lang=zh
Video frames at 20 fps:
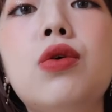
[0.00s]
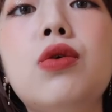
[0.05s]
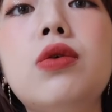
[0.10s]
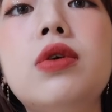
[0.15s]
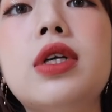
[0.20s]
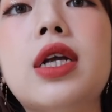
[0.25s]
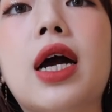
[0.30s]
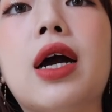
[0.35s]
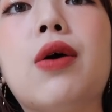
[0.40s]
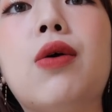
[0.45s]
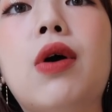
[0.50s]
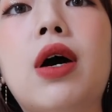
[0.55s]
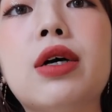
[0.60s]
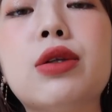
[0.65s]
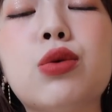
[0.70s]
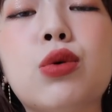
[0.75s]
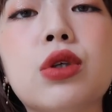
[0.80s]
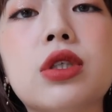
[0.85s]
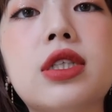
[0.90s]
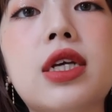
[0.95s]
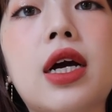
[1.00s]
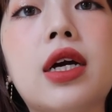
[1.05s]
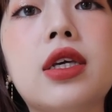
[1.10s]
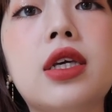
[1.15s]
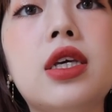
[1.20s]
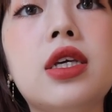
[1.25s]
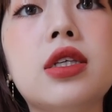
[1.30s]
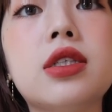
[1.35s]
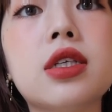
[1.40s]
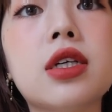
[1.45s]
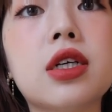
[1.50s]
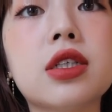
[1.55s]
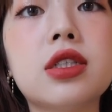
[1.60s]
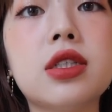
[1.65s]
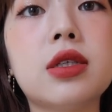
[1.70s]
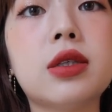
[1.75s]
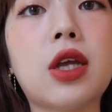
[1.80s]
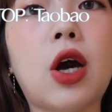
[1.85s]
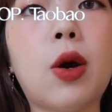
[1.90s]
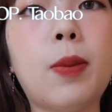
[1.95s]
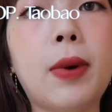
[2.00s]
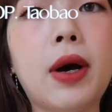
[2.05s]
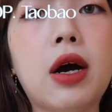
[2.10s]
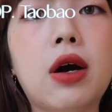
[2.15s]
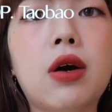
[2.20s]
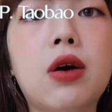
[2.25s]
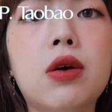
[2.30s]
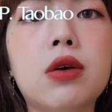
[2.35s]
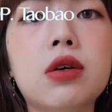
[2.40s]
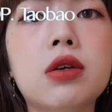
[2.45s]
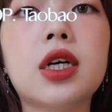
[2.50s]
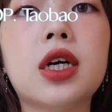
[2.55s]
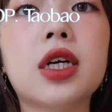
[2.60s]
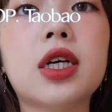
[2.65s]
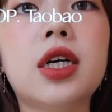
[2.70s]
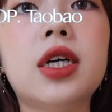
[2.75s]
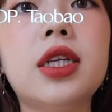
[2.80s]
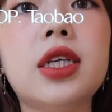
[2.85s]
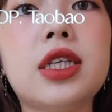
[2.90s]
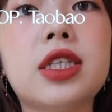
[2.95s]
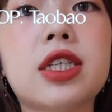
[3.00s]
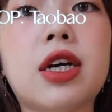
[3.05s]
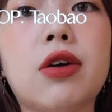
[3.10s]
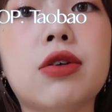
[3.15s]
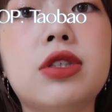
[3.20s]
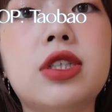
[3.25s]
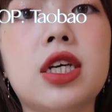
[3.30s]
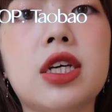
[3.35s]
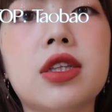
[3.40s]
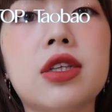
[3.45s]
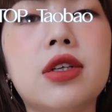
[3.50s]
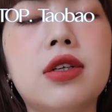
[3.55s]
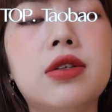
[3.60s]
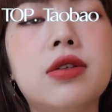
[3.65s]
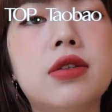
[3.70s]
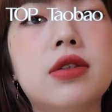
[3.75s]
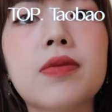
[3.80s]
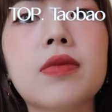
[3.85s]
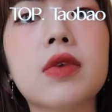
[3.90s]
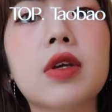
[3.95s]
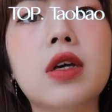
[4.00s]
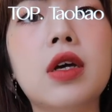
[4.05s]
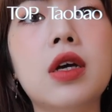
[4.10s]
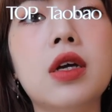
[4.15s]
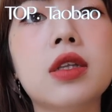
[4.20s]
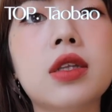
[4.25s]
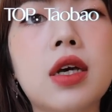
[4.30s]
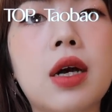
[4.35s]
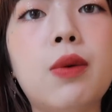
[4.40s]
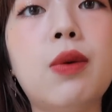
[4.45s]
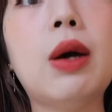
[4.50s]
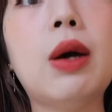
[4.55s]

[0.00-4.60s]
晕染花朵上衣，这个是淘宝可可里小姐的。那